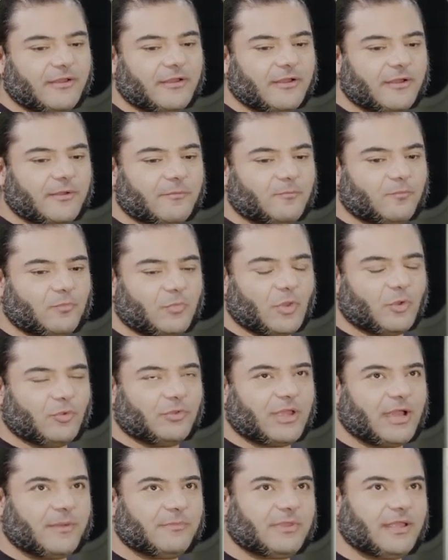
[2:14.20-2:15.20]
Ähm,
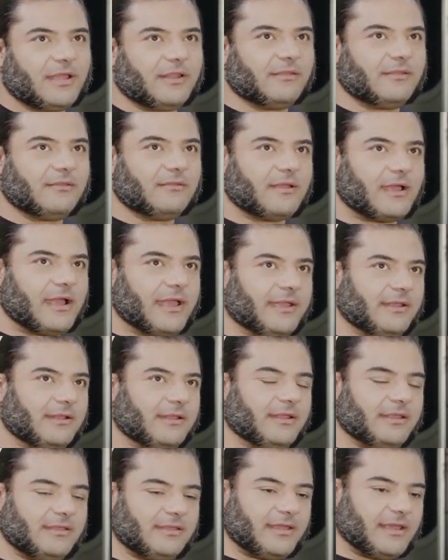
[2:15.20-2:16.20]
und habe dann
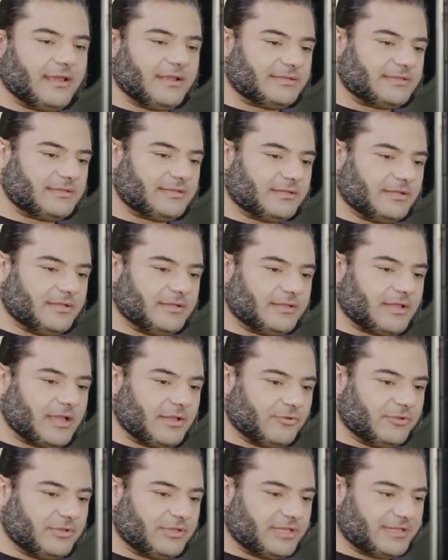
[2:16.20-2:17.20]
eigentlich erst äh,
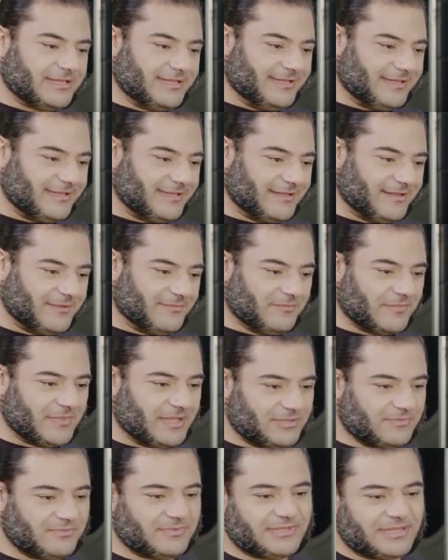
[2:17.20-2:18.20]
dadurch, dass ich ähm,
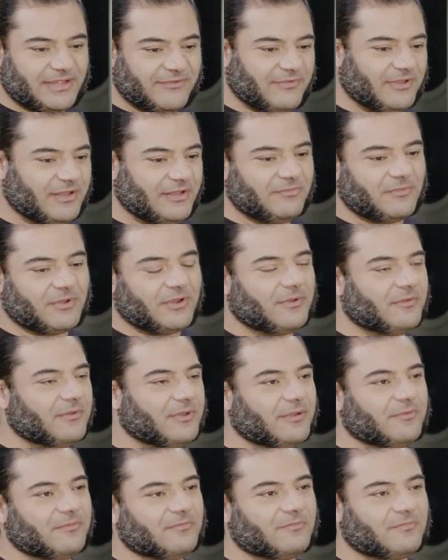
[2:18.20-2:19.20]
also sehr viel immer
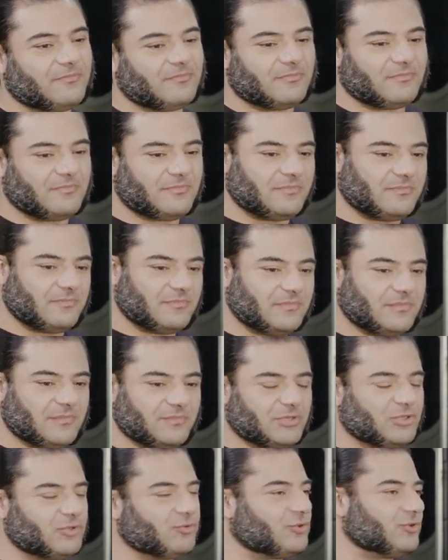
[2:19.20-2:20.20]
ähm,
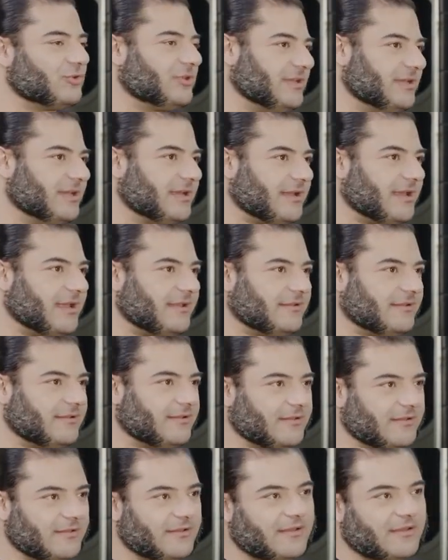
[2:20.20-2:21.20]
Bezug zu Tieren hatte,
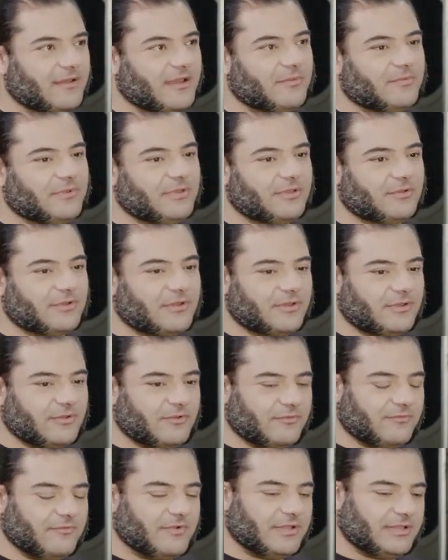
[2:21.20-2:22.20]
habe ich äh,
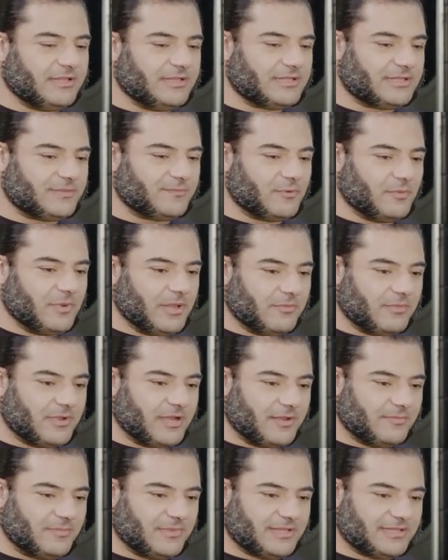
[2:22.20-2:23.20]
irgendwann dieses Problem
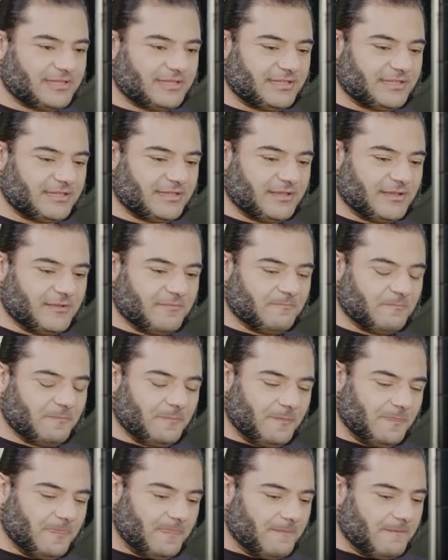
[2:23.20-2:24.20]
gehabt, dass ich ähm,
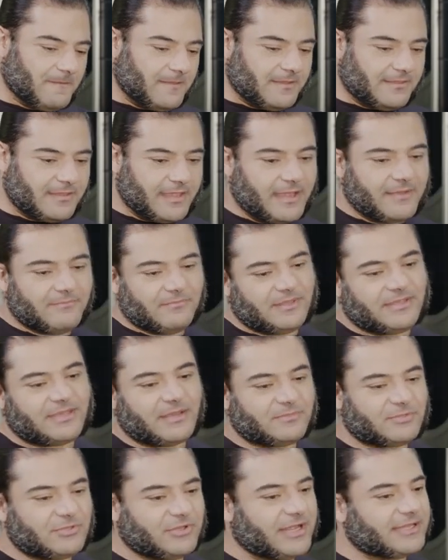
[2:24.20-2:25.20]
naja, ich
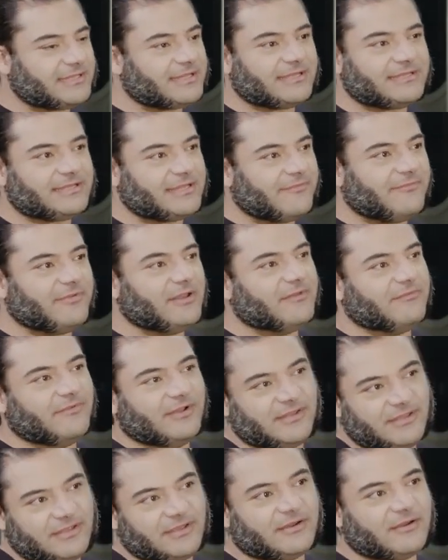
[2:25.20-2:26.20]
habe zu der Zeit sehr viele
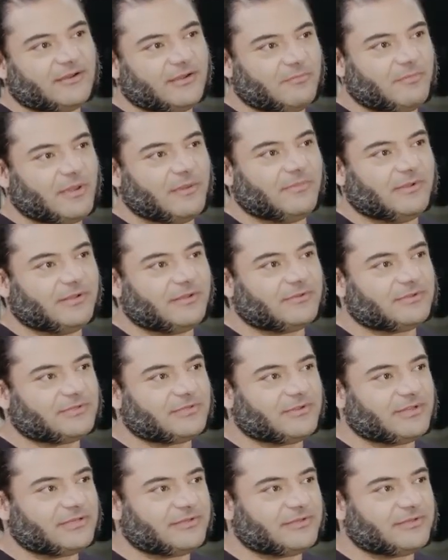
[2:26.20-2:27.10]
Wildtiere gepäppelt und so.